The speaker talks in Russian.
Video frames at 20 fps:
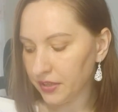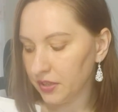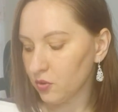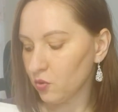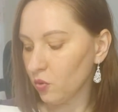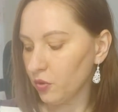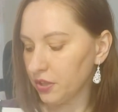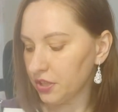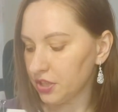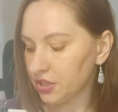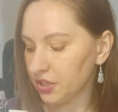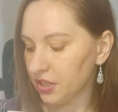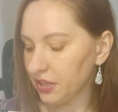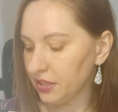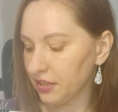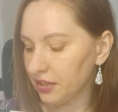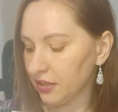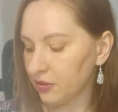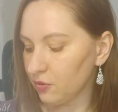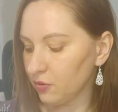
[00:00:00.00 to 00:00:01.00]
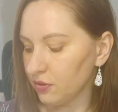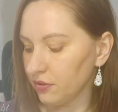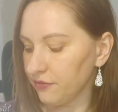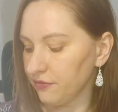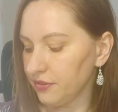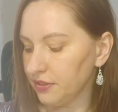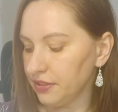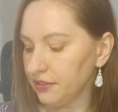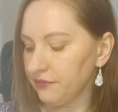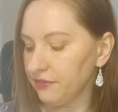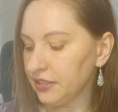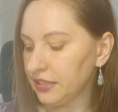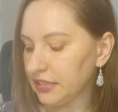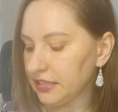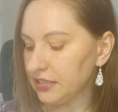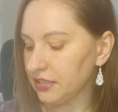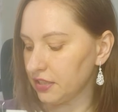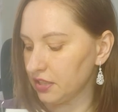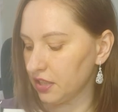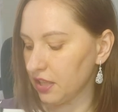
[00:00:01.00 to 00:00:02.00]
то решение, которое вы не
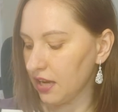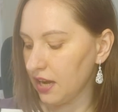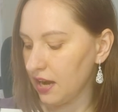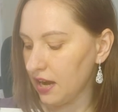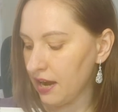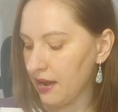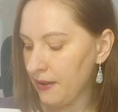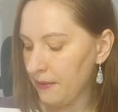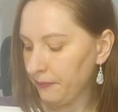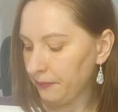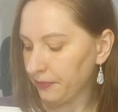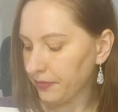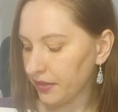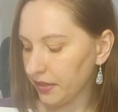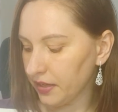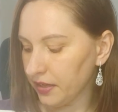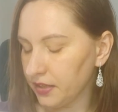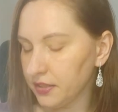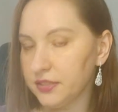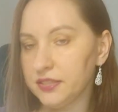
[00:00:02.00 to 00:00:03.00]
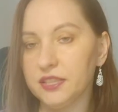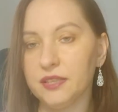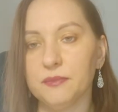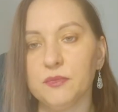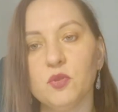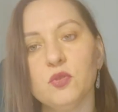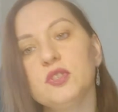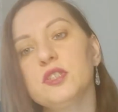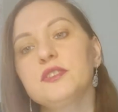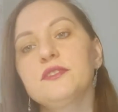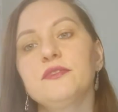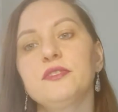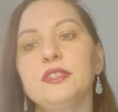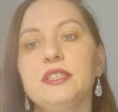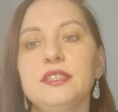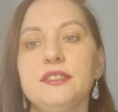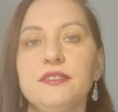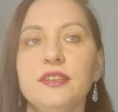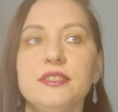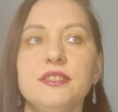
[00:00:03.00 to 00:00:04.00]
видите, та, э, те множество
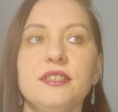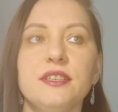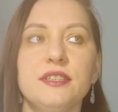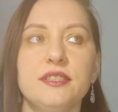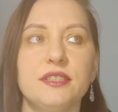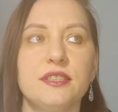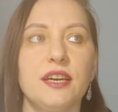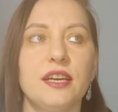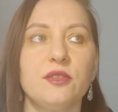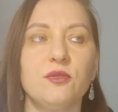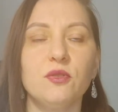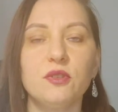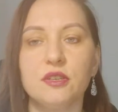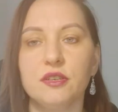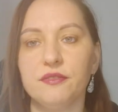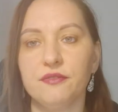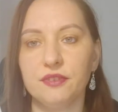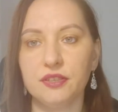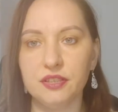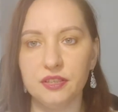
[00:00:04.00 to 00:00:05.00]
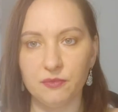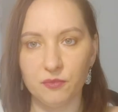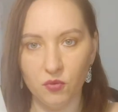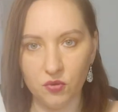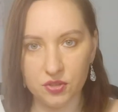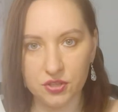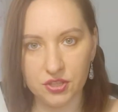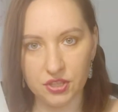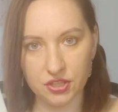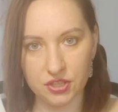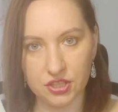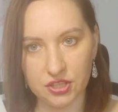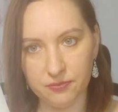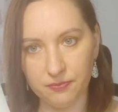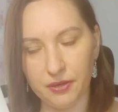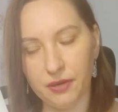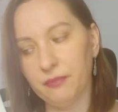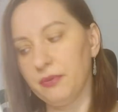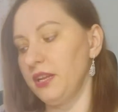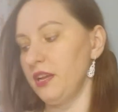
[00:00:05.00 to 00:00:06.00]
неизвестных, из-за которых вы не можете решить
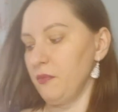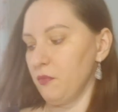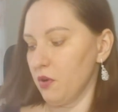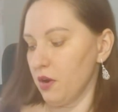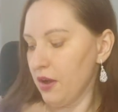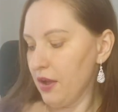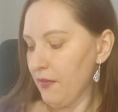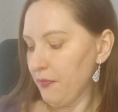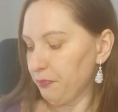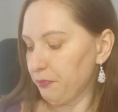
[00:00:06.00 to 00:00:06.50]
проблему.